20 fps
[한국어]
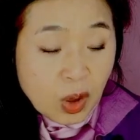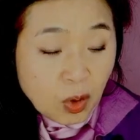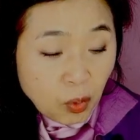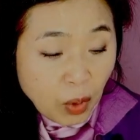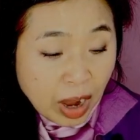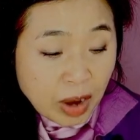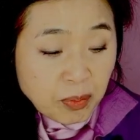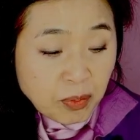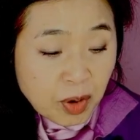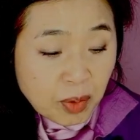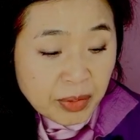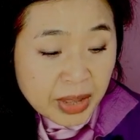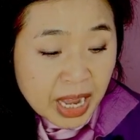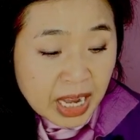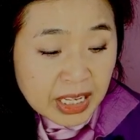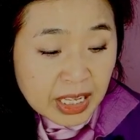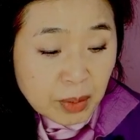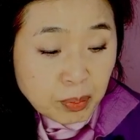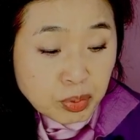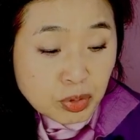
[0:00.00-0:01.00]

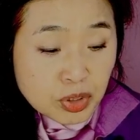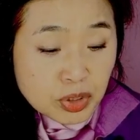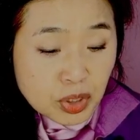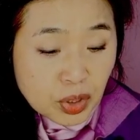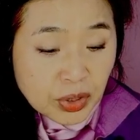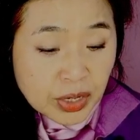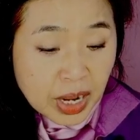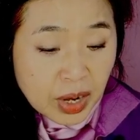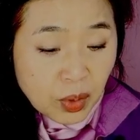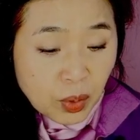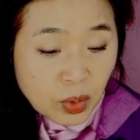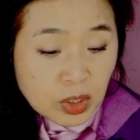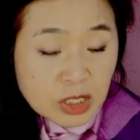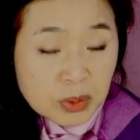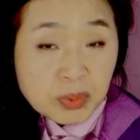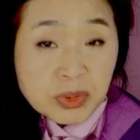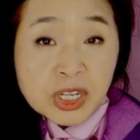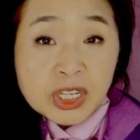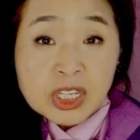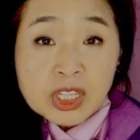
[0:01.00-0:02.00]
광범위하게 분석을 했고
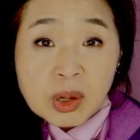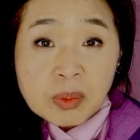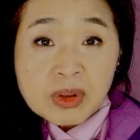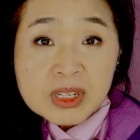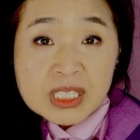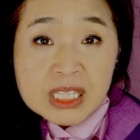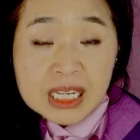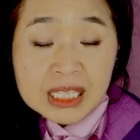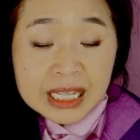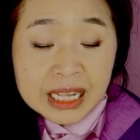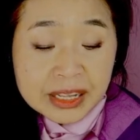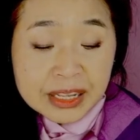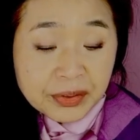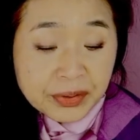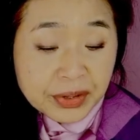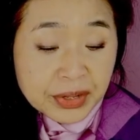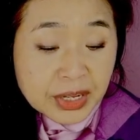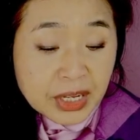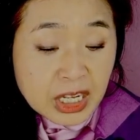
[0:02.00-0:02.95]
10년이 넘었잖아요.